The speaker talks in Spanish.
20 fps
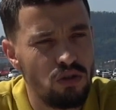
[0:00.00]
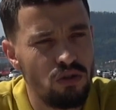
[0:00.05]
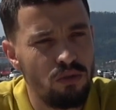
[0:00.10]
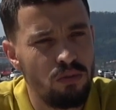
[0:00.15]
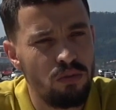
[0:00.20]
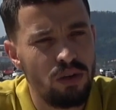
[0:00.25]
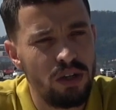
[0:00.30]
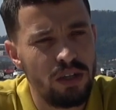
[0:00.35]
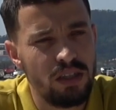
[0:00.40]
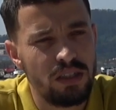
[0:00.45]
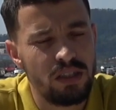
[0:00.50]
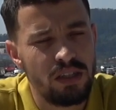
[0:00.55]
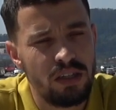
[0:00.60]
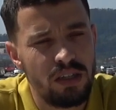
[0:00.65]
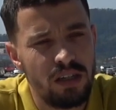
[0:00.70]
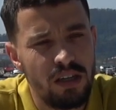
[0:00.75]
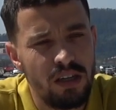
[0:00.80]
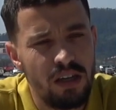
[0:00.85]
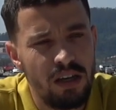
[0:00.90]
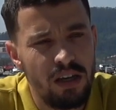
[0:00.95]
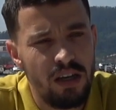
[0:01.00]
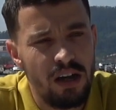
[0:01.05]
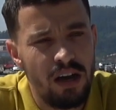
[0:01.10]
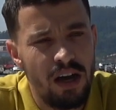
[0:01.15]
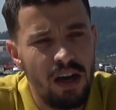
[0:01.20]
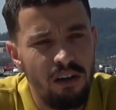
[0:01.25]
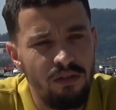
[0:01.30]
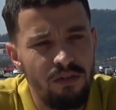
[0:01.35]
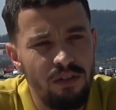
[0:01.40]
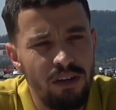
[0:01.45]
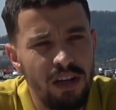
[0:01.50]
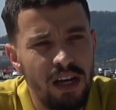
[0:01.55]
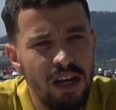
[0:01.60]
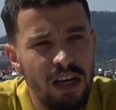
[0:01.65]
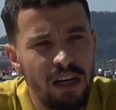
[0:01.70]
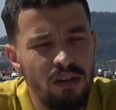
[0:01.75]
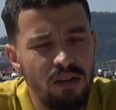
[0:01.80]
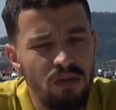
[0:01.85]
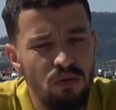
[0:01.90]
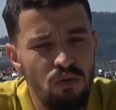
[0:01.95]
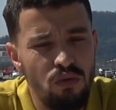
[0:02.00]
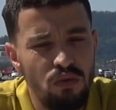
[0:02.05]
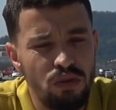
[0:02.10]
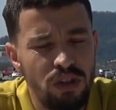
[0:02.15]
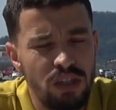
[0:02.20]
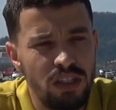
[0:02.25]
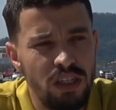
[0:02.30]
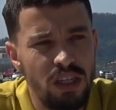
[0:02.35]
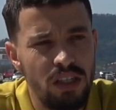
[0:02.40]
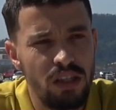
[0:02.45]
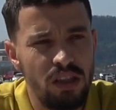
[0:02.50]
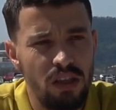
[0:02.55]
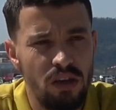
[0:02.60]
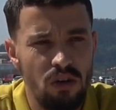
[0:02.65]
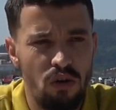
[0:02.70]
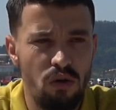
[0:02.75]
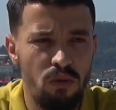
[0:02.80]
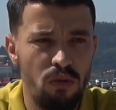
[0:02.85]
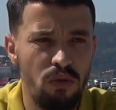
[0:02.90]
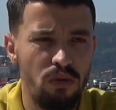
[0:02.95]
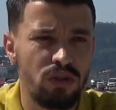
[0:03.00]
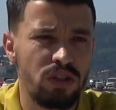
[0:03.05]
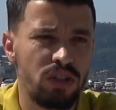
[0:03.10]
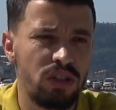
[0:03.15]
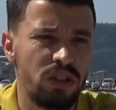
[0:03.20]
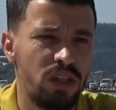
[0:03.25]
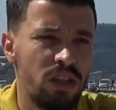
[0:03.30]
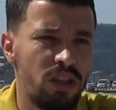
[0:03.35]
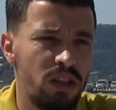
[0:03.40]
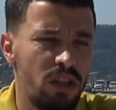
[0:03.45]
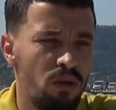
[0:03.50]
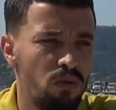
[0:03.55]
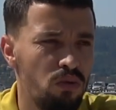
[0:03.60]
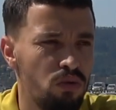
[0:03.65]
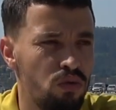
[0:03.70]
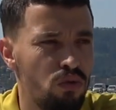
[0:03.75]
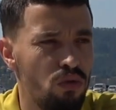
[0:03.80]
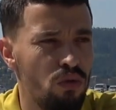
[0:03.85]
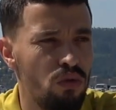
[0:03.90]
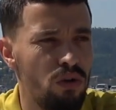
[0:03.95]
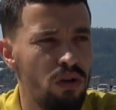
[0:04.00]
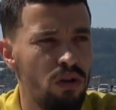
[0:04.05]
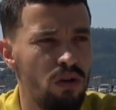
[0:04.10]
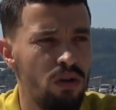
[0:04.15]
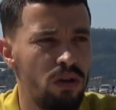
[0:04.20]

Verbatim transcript: eso pues al final uno se siente cómodo, se siente a gusto